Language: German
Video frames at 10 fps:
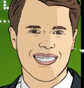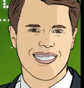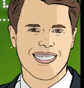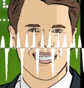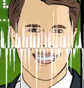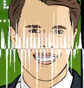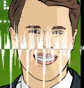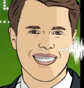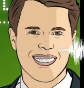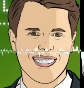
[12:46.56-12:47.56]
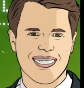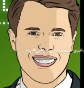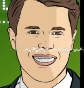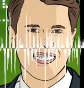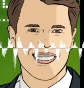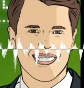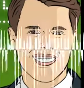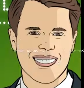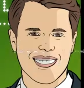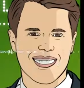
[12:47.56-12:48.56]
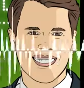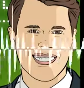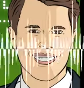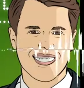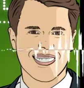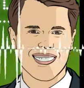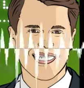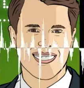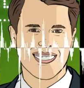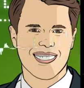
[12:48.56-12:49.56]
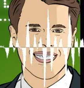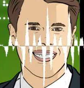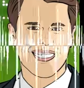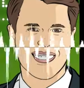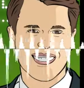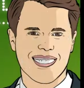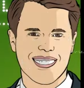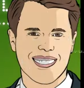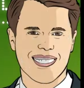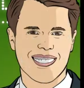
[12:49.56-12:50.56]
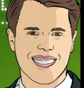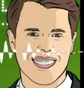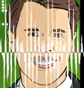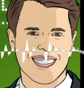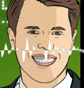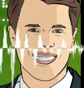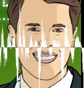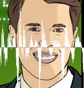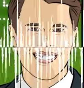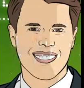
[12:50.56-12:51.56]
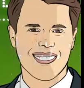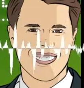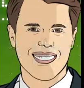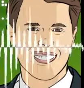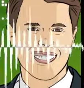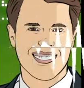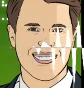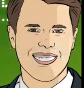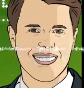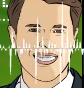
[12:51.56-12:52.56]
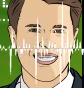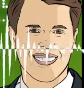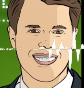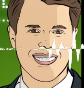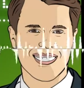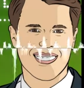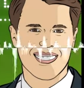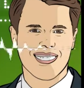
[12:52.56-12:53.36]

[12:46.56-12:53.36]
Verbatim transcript: der Zugang zu Kapital an erster Stelle, aber auch die Konditionen, um dafür sich dann auch das Bestmögliche rauszuholen.